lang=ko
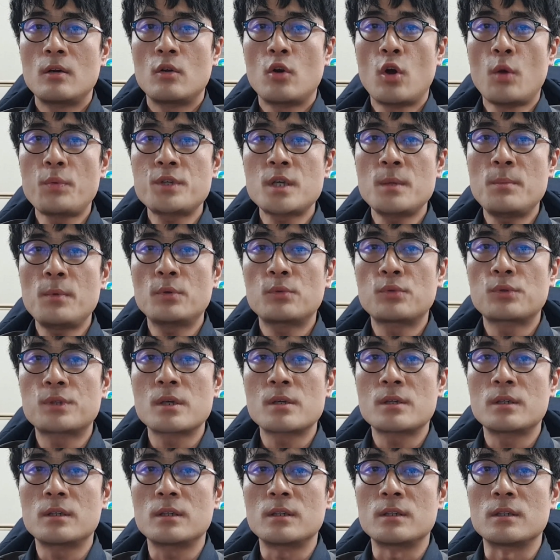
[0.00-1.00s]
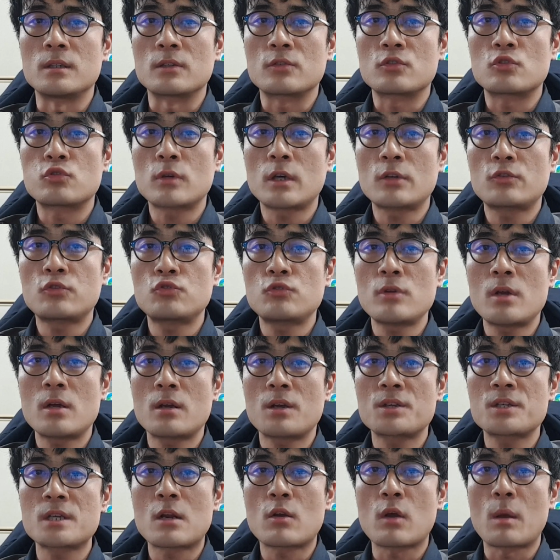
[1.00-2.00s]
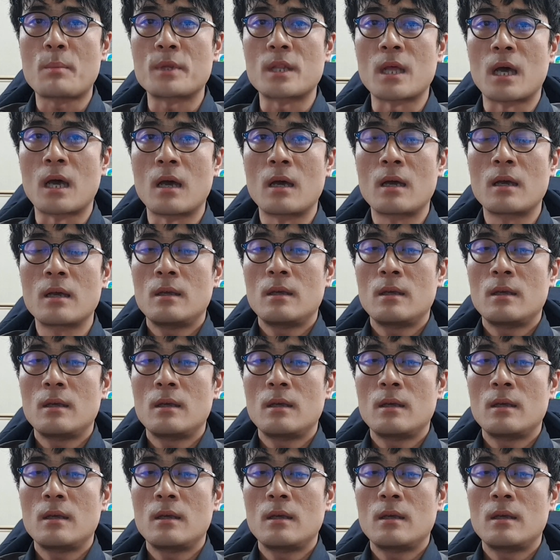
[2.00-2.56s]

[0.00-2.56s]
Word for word: 옵션만 두척을 추가 수주한 것이라고 합니다.